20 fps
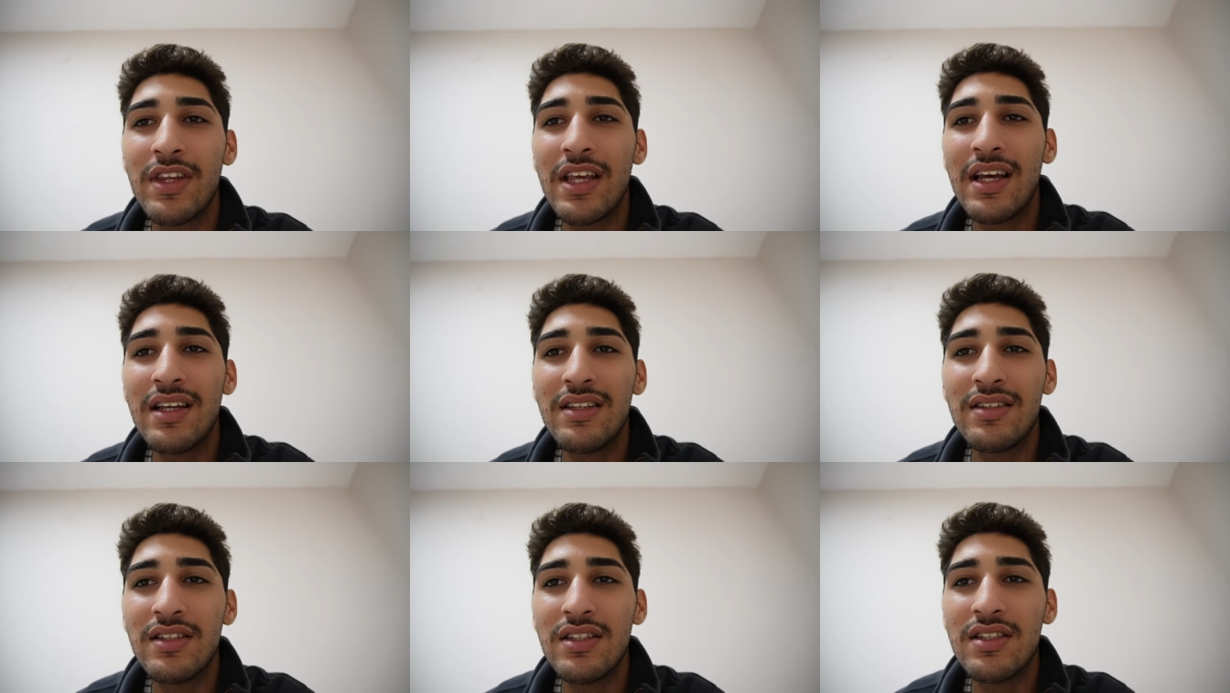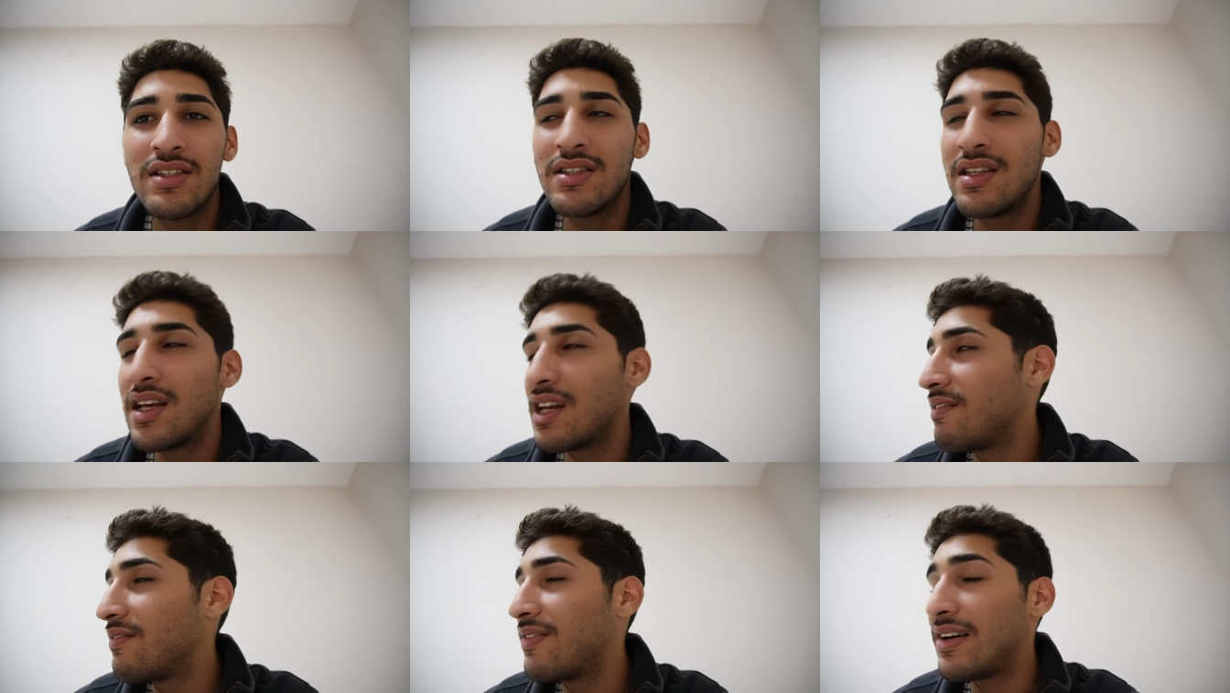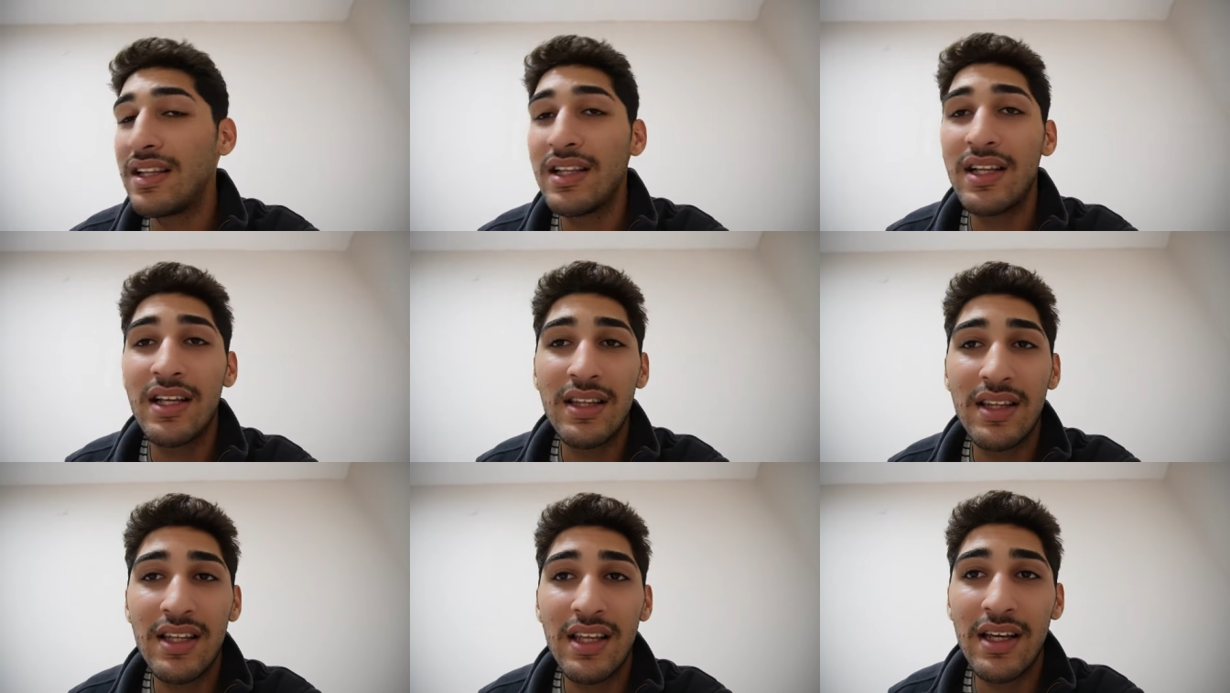Yani izlerim
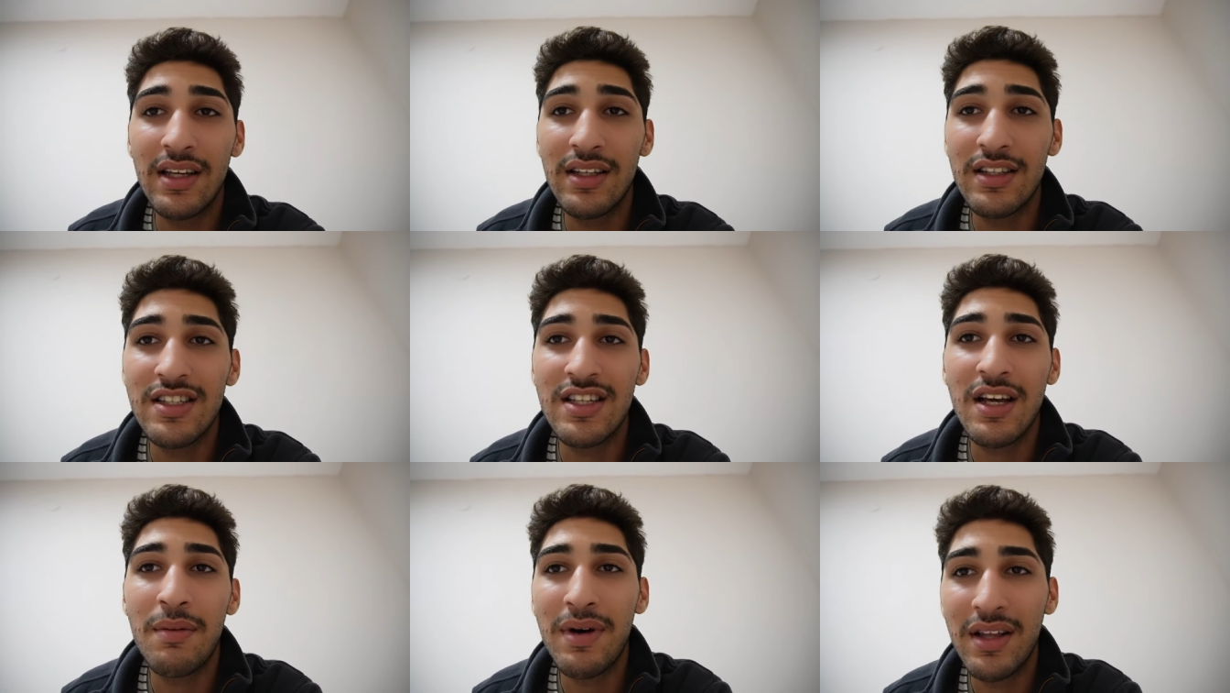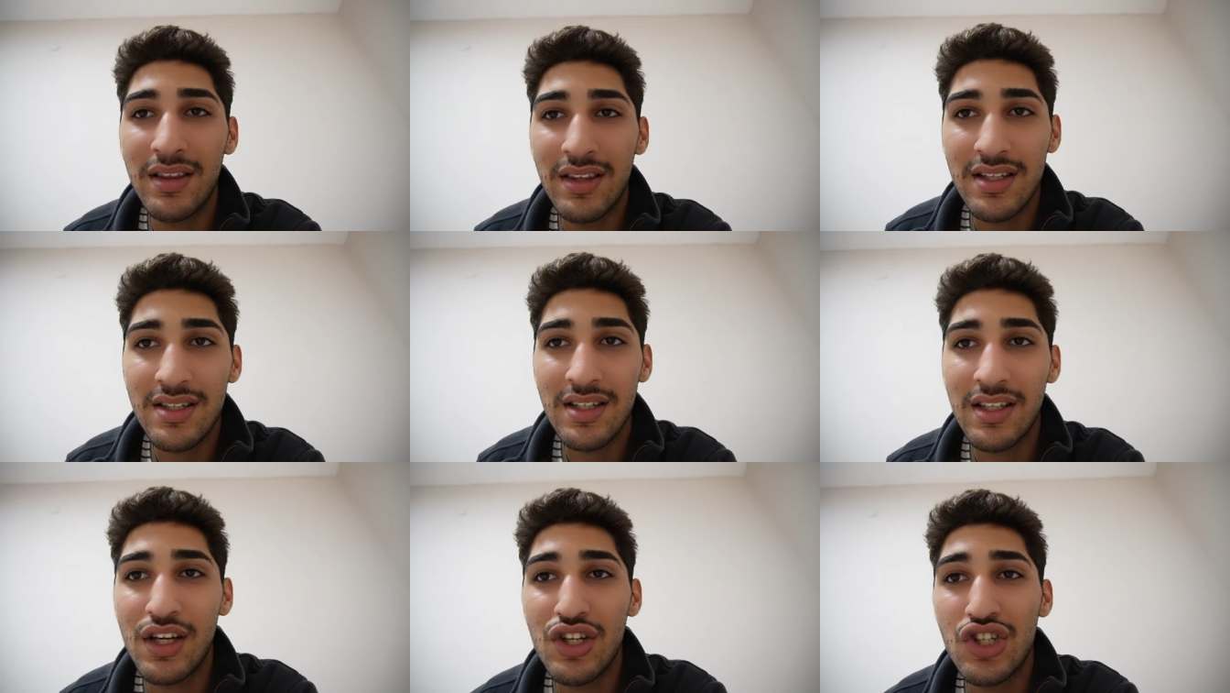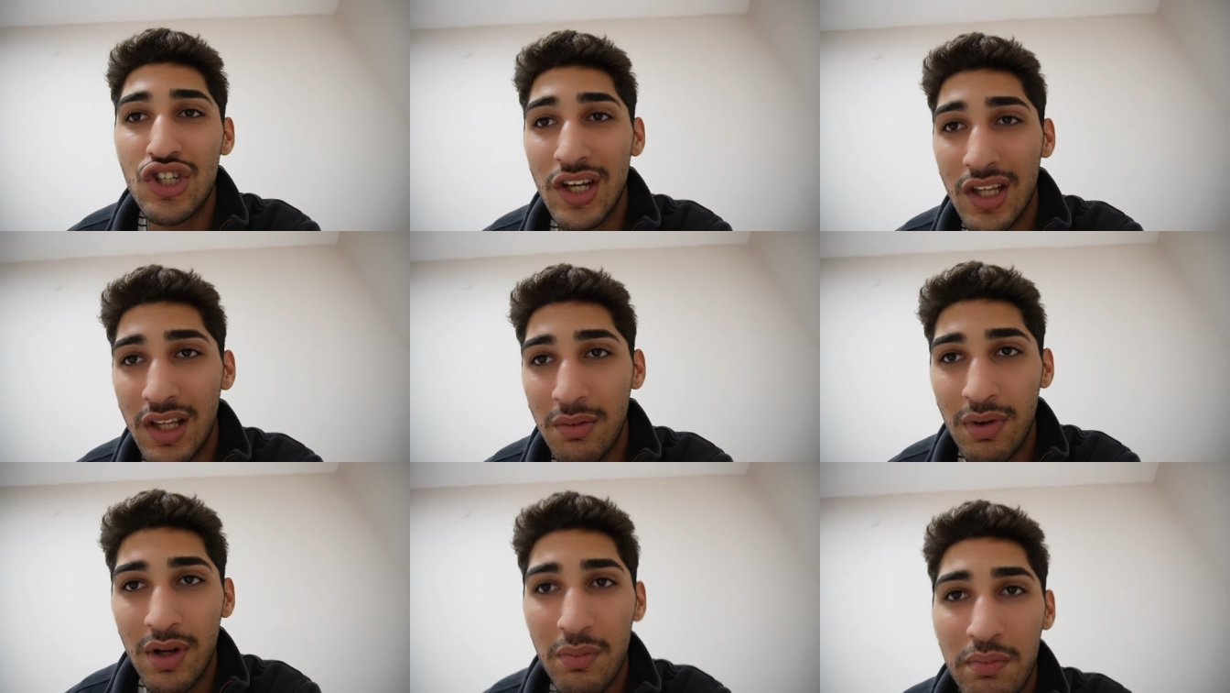falan diye. Zaman nasıl
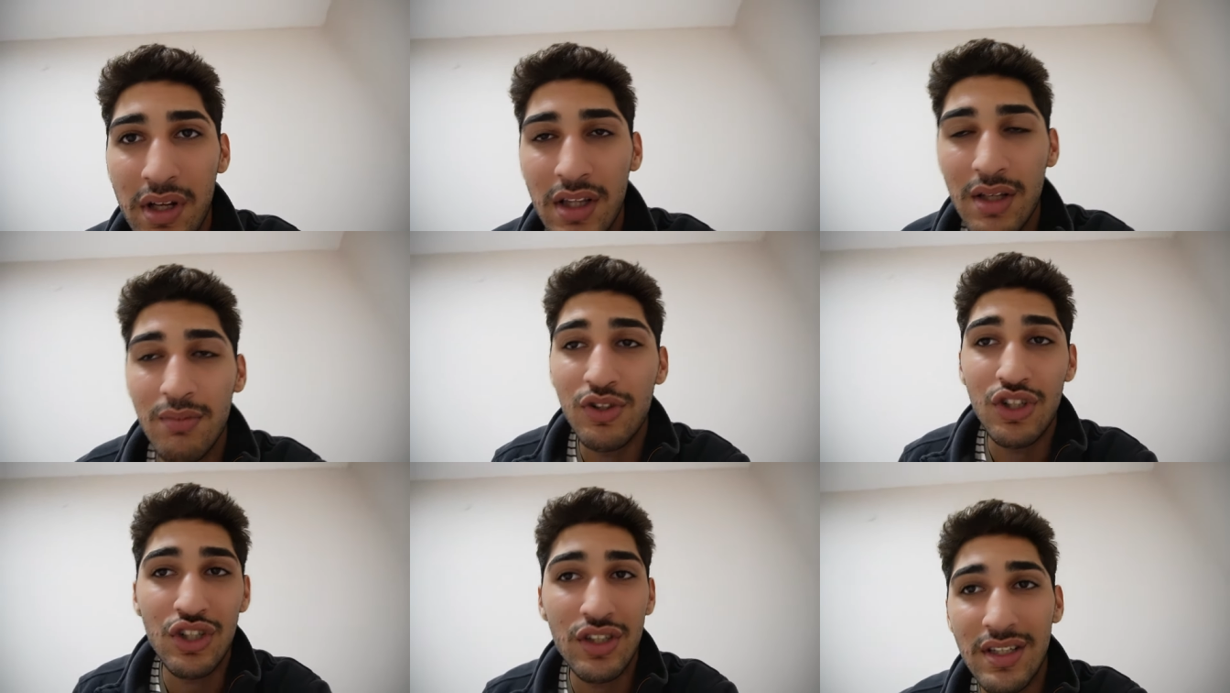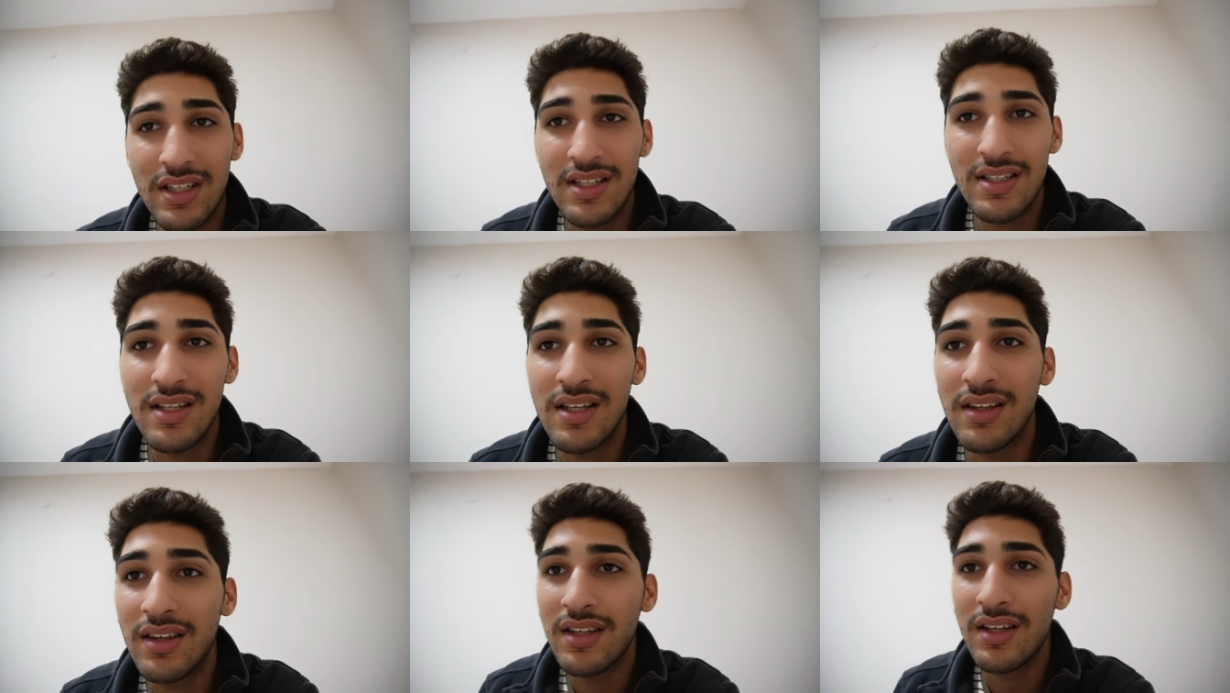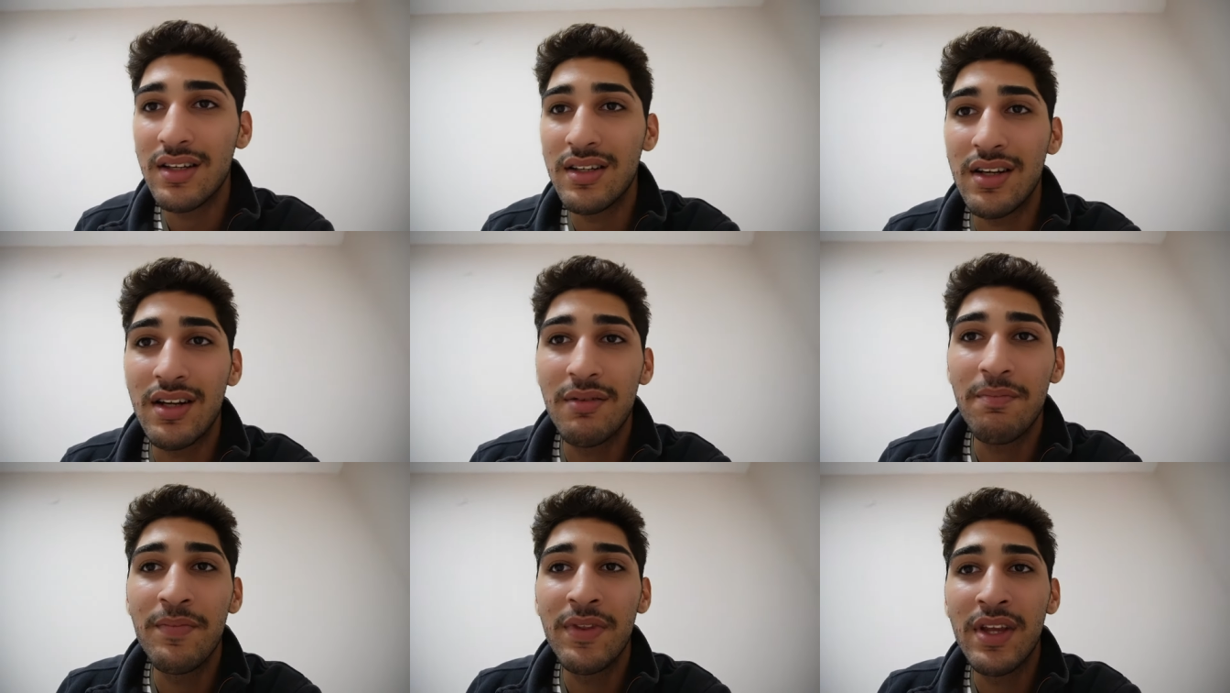geçeceğini bilmediğim için dizi
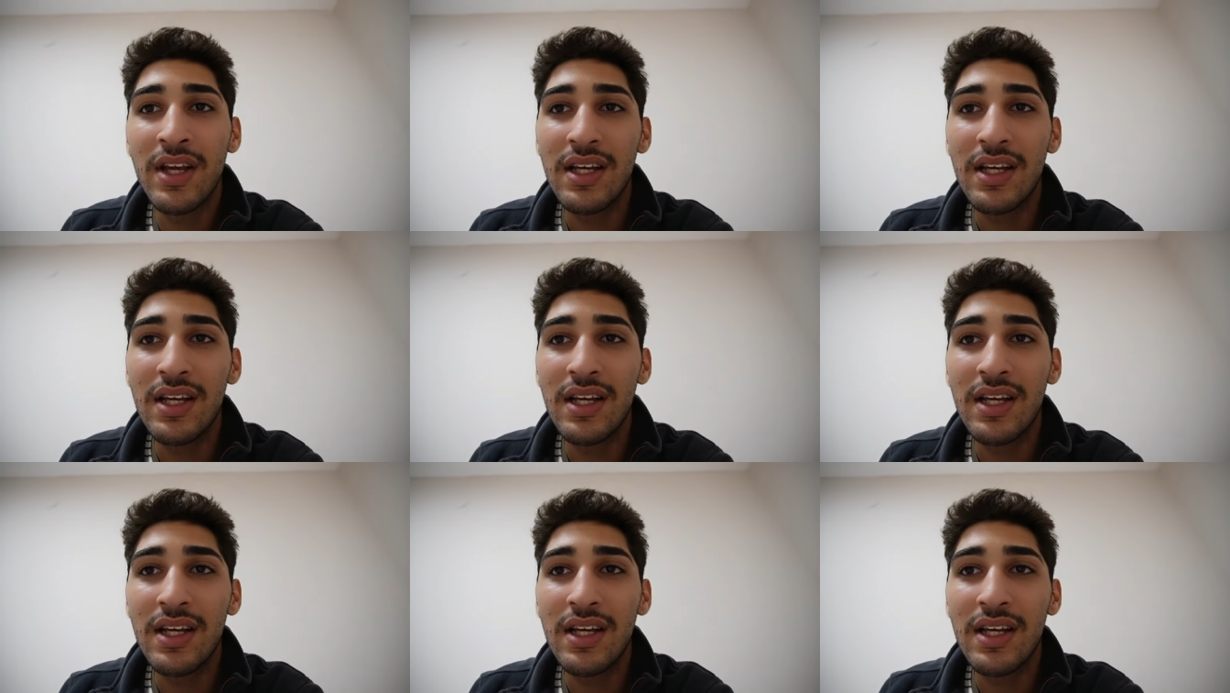indirdim.